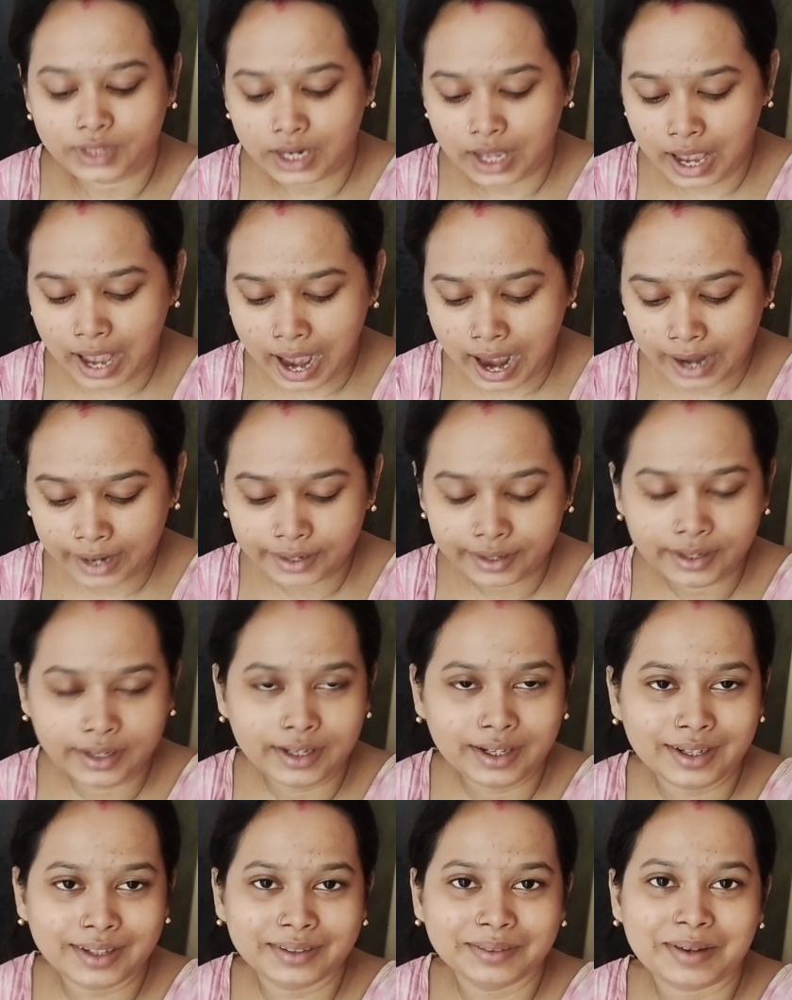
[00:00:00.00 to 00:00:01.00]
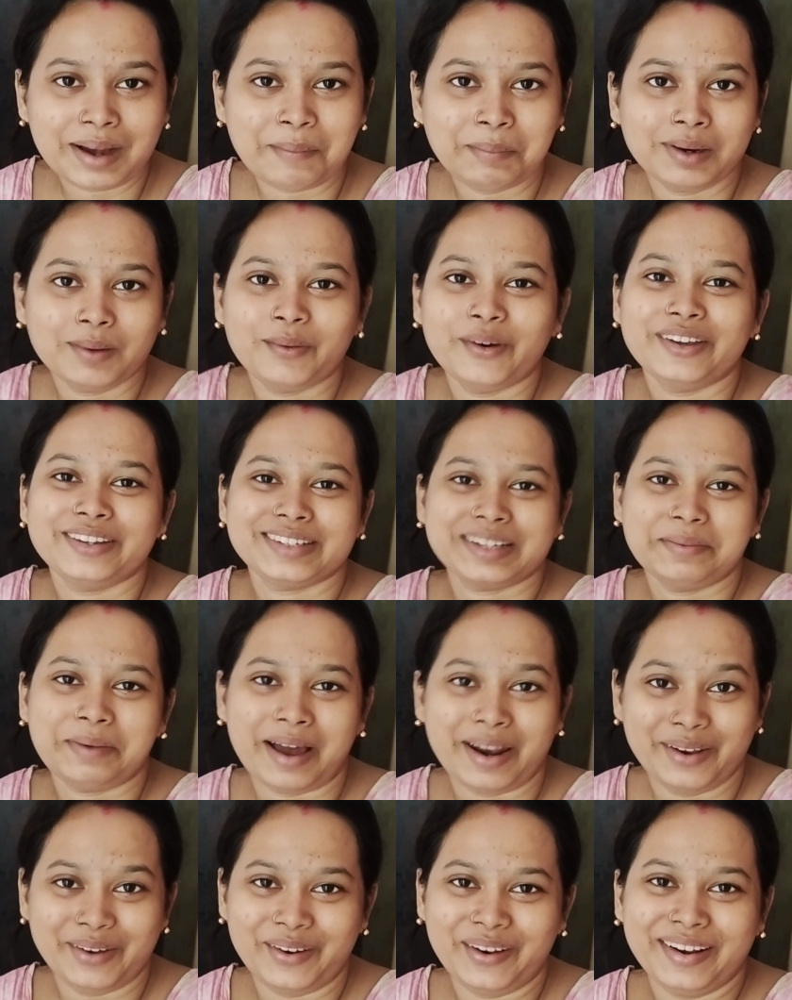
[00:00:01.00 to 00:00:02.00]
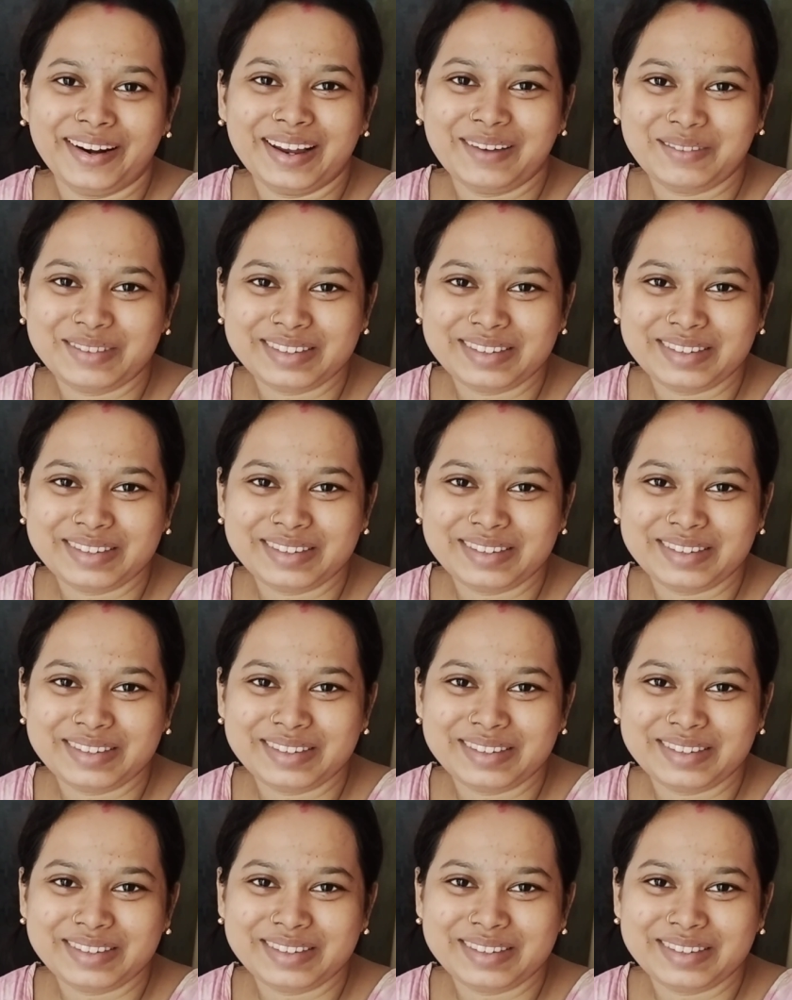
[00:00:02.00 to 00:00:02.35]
আর আমার ভয়েসটা ভালো হয় না আমি জানি